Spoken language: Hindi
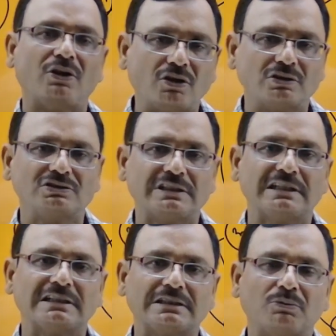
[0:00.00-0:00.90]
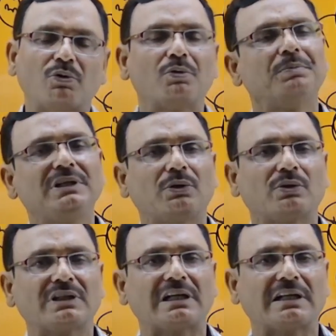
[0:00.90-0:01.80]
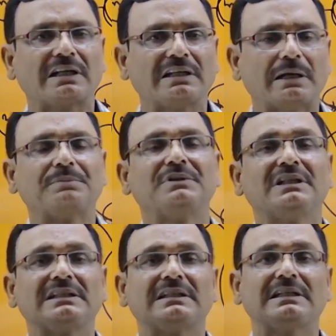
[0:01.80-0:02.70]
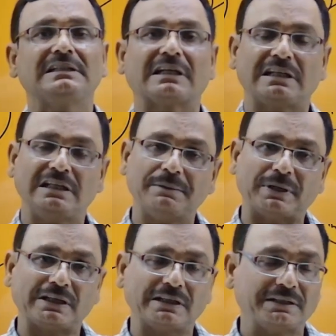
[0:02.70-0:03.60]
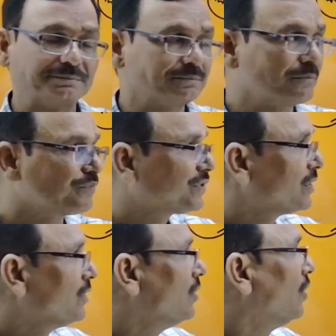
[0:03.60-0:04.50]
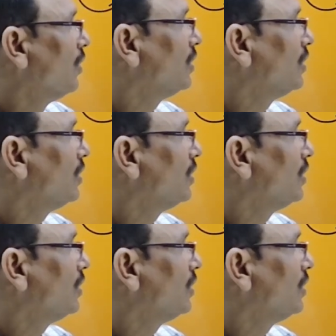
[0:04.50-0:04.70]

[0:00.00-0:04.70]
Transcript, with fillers: और जितने थे वो भी लोग निकल गए अब धीरे धीरे ये अकेले पड़ गया और